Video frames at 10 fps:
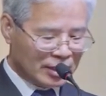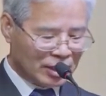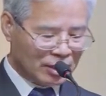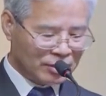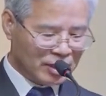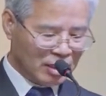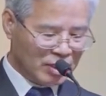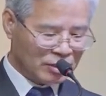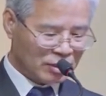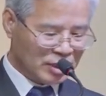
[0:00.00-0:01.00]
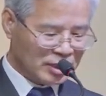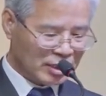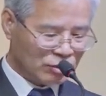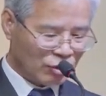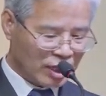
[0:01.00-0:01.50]
이것은 이미
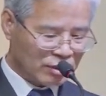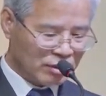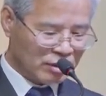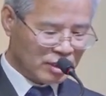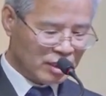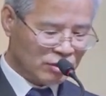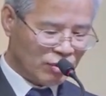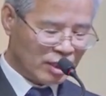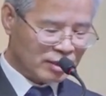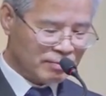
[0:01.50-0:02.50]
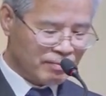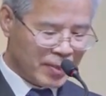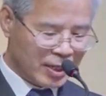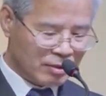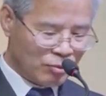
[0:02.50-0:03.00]
선지자를 통해서 예언된
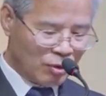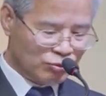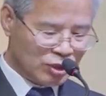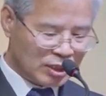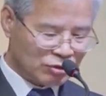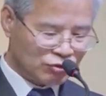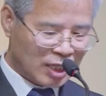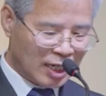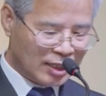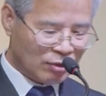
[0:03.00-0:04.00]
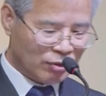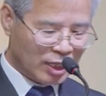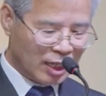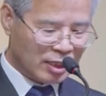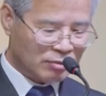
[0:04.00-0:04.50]
범죄자 중 하나로
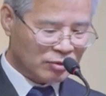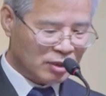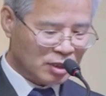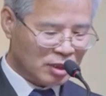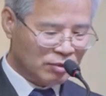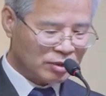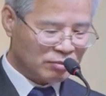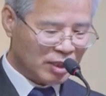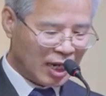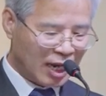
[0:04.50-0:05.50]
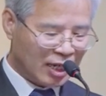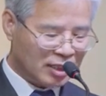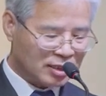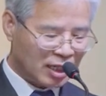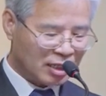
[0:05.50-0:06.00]
헤아림을 입었습니다.
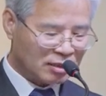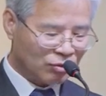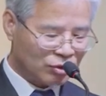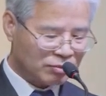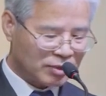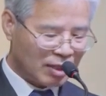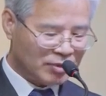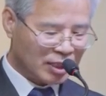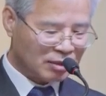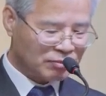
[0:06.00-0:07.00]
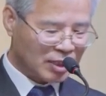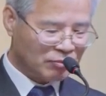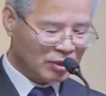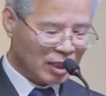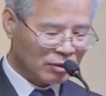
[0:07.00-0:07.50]
이사에서 53장
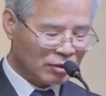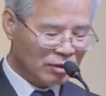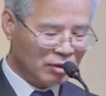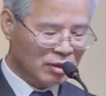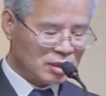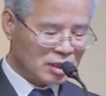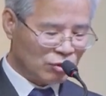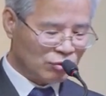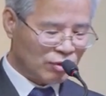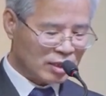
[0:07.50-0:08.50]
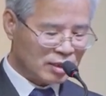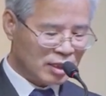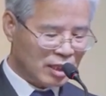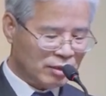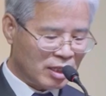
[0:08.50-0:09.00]
13절에서 기록된
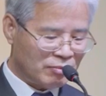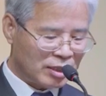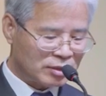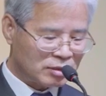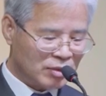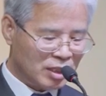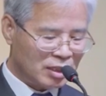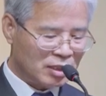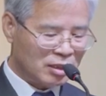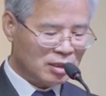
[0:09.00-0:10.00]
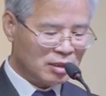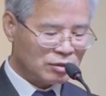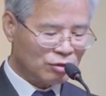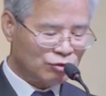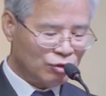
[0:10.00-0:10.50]
예언의 말씀이
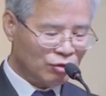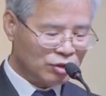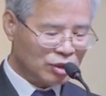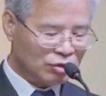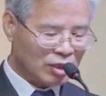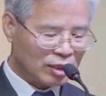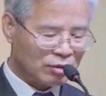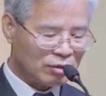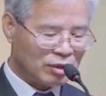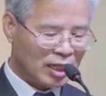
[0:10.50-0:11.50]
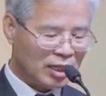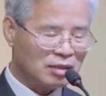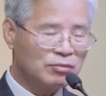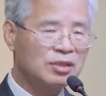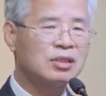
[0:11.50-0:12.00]
성취되어지기 위해서
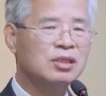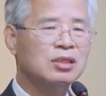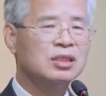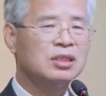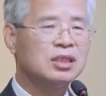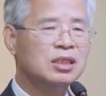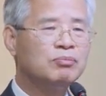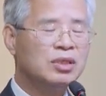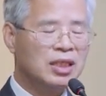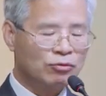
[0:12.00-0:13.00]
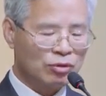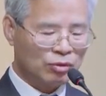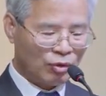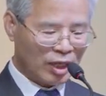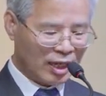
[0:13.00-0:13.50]
하나님은 이 빌라도를
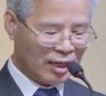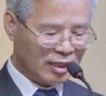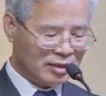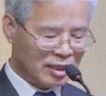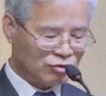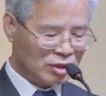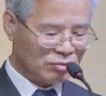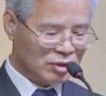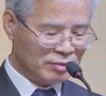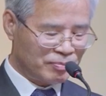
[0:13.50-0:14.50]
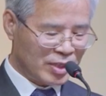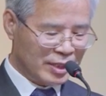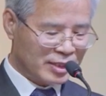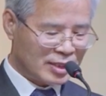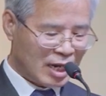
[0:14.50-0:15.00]
통해 예수님을
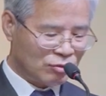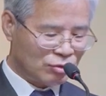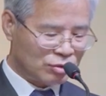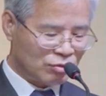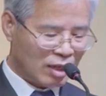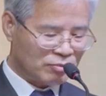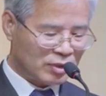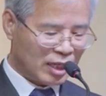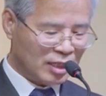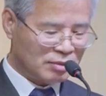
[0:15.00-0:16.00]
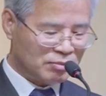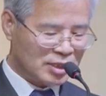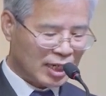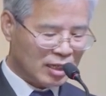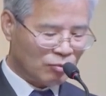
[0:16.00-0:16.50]
강도들과 함께
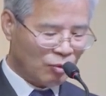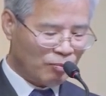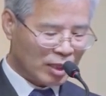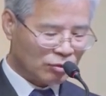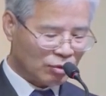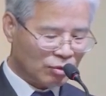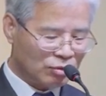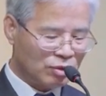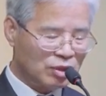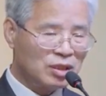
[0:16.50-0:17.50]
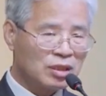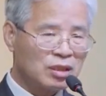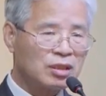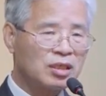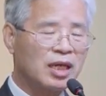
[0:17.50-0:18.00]
십자가에 못 박도록
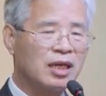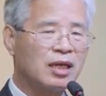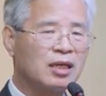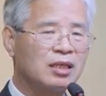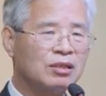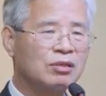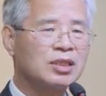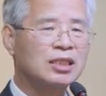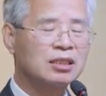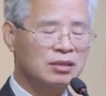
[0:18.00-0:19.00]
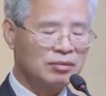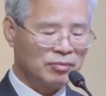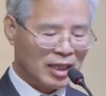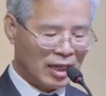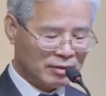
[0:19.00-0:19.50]
그렇게 역사하신
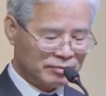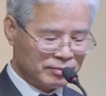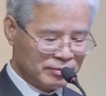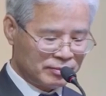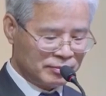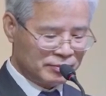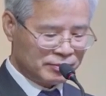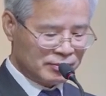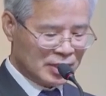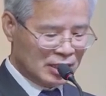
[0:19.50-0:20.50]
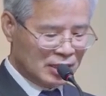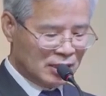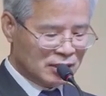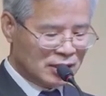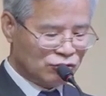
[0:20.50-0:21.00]
것입니다.
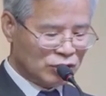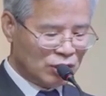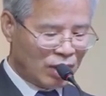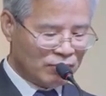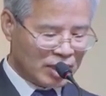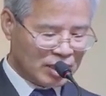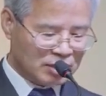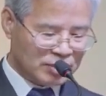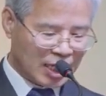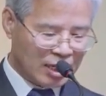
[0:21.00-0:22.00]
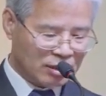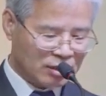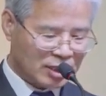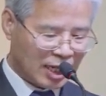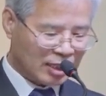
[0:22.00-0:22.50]
예수님과 함께
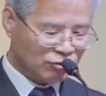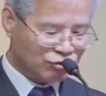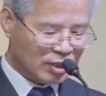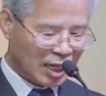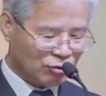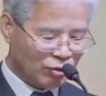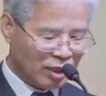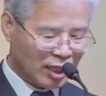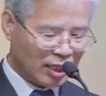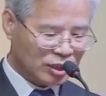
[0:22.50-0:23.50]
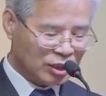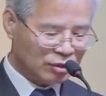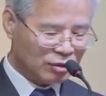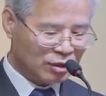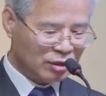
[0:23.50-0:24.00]
십자가형을 당한 두 강도에 대한
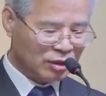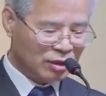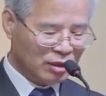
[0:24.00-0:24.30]
시선은